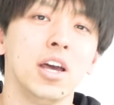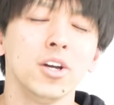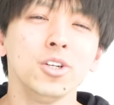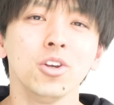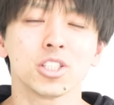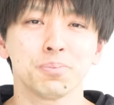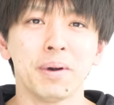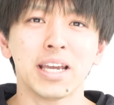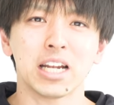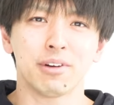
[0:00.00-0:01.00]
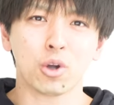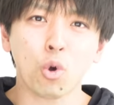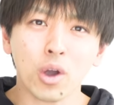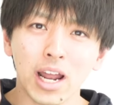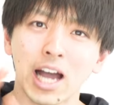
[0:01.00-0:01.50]
負のスパイラルはこ
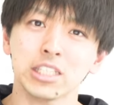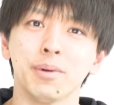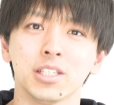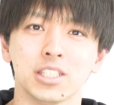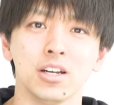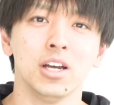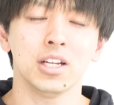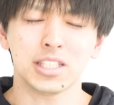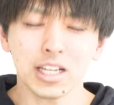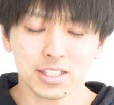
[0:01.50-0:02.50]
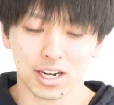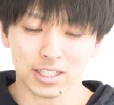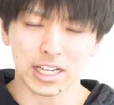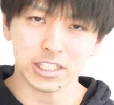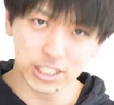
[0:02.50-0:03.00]
こから始まっちゃう。だったら
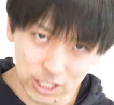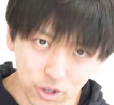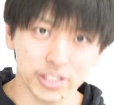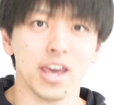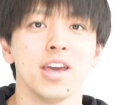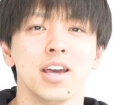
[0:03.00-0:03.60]
断ち切ろうぜ。